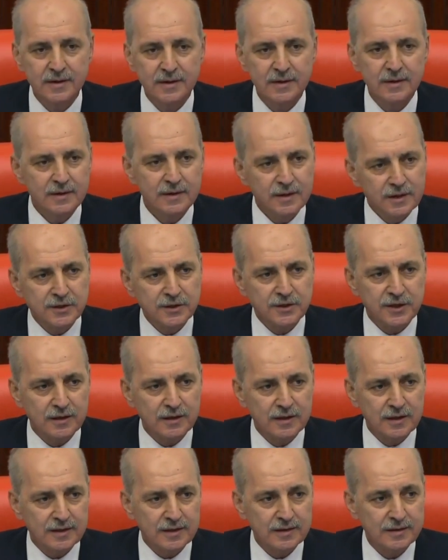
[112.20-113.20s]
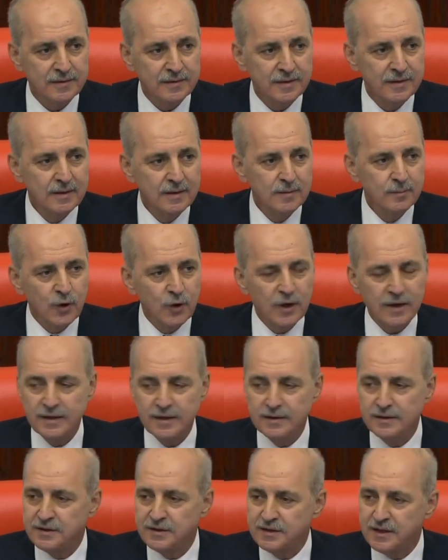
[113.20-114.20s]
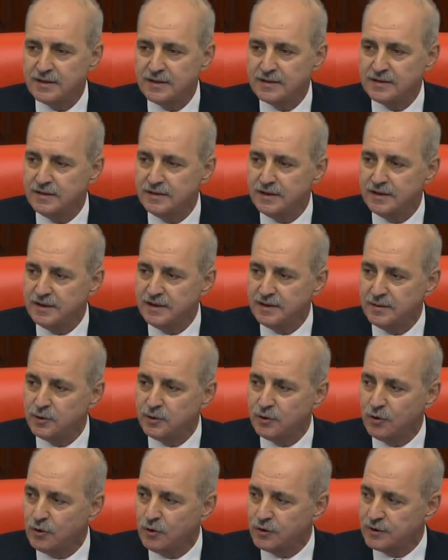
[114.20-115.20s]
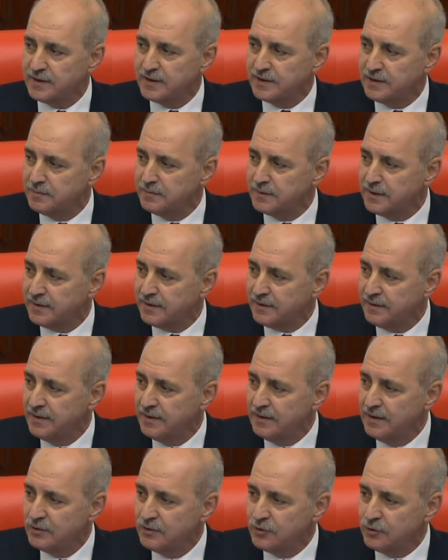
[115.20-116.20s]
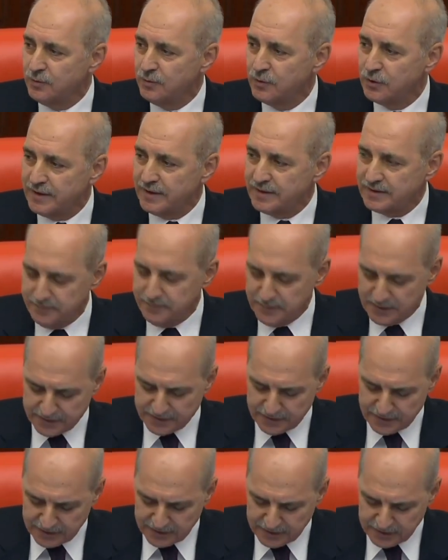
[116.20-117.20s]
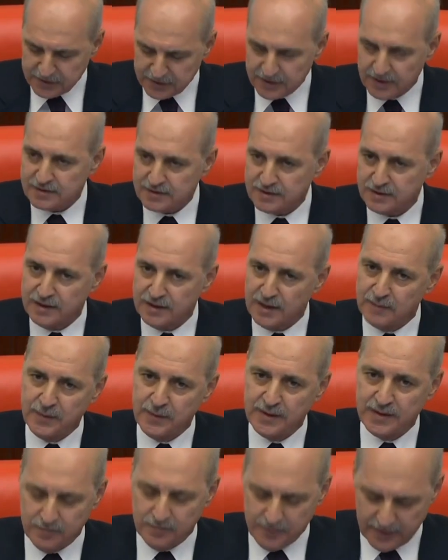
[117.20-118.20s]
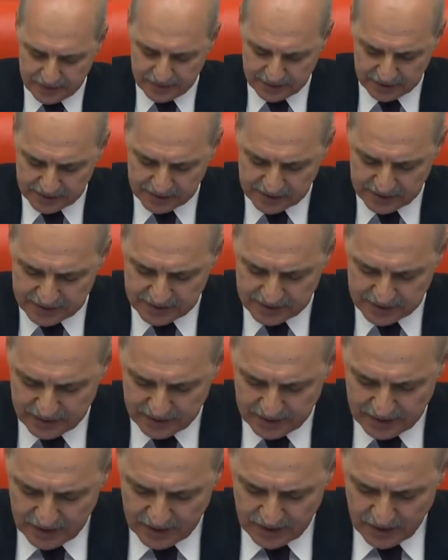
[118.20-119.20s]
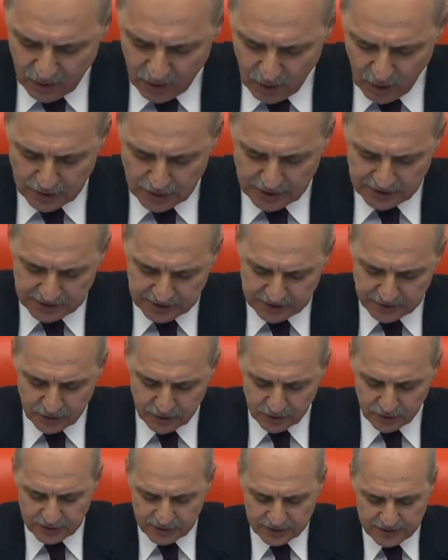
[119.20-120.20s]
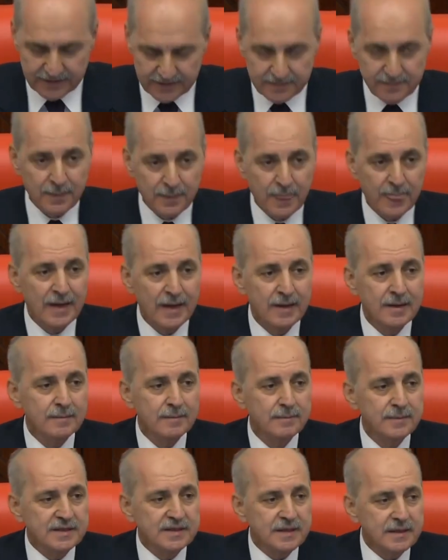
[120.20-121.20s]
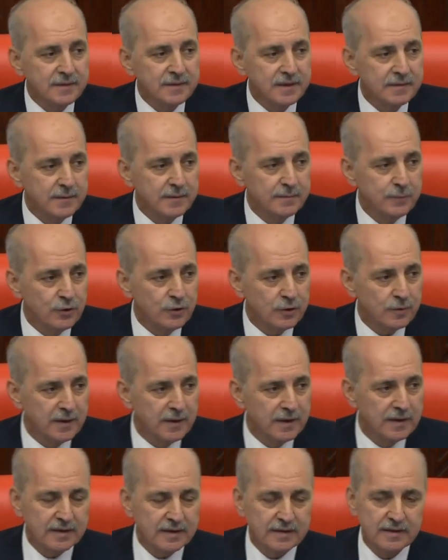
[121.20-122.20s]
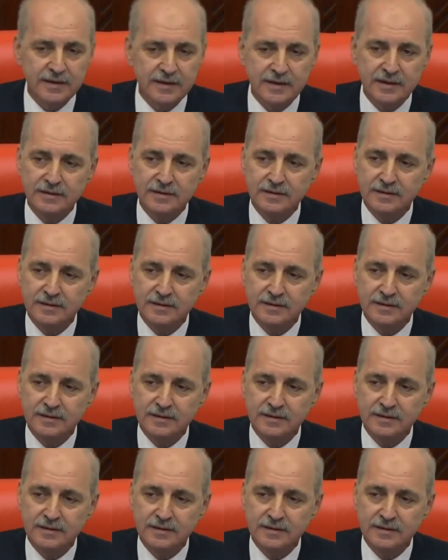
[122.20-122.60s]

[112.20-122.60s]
İnşallah bu ayın içerisinde 29 Ekim'de Cumhuriyetimizin ikinci asrına hep beraber gireceğiz. Onun için diyoruz ki bizim gibi büyük milletlerin